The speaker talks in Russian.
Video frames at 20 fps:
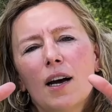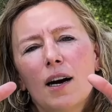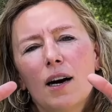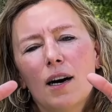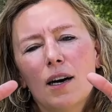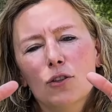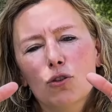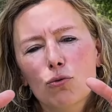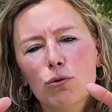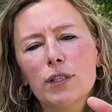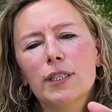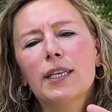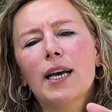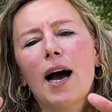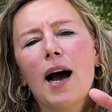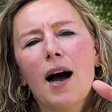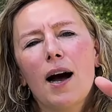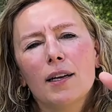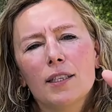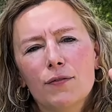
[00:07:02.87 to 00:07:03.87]
а,
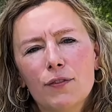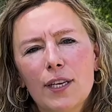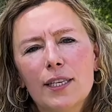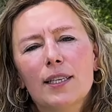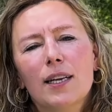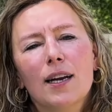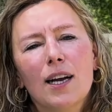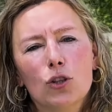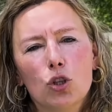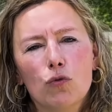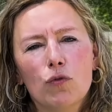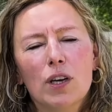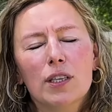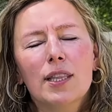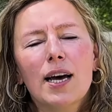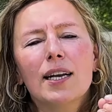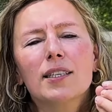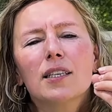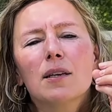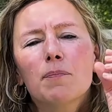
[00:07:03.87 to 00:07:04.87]
друзья, свидетели готовы их
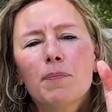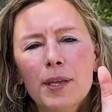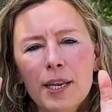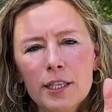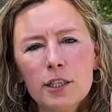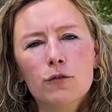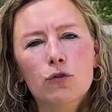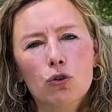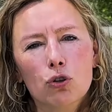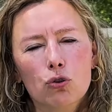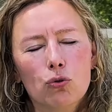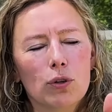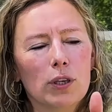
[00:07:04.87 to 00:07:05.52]
дать, берите все, что